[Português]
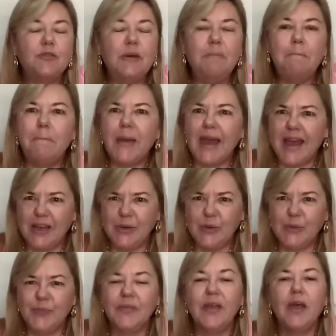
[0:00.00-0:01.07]
do
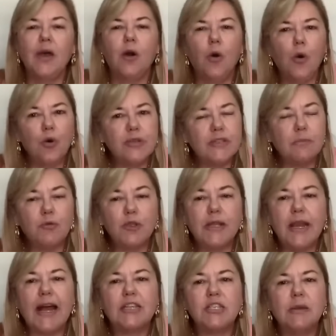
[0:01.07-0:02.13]
império. Outra
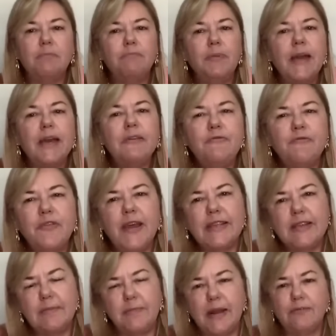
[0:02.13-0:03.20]
modelagem
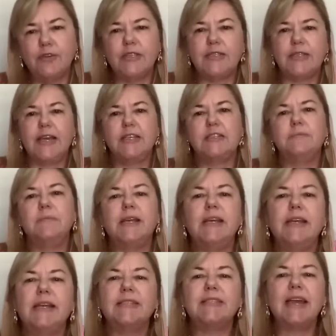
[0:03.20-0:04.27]
perfeita para vocês,
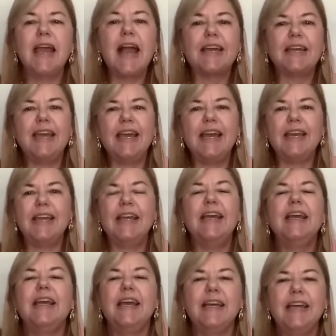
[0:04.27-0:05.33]
meninas, é aquele
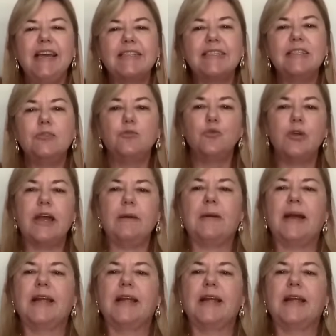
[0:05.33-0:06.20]
que a cintura é